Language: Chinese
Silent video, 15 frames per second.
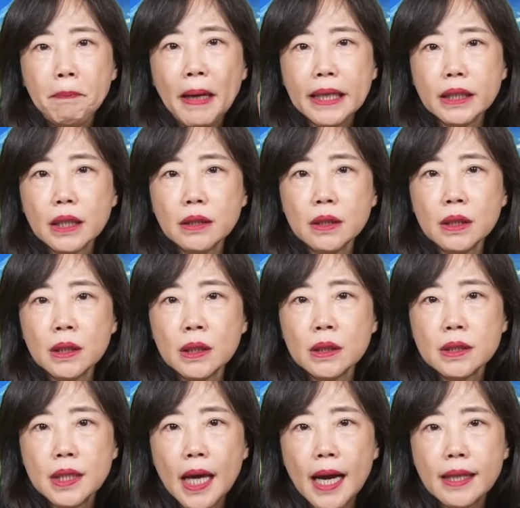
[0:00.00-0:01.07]
拜登
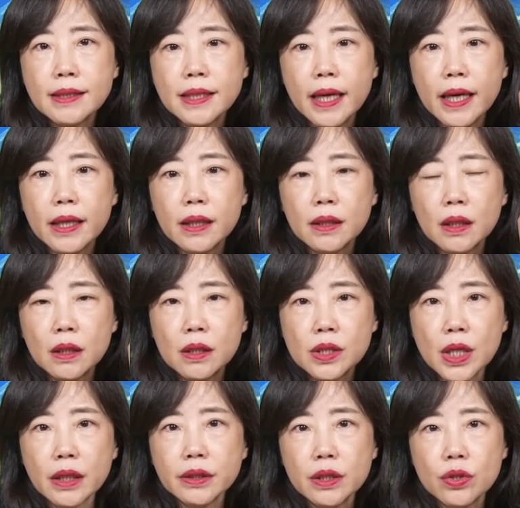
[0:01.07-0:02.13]
呢，他在呃
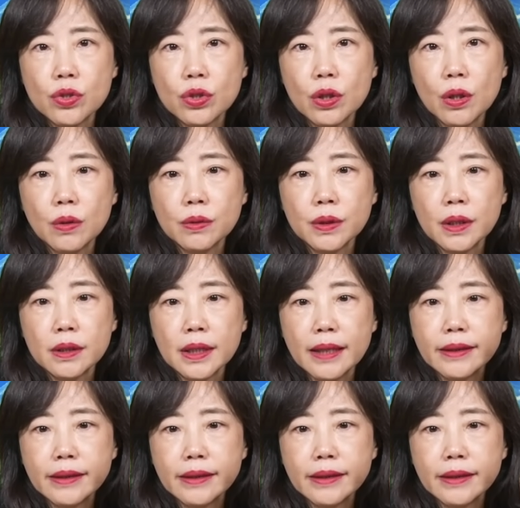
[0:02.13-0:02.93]
上任之后呢，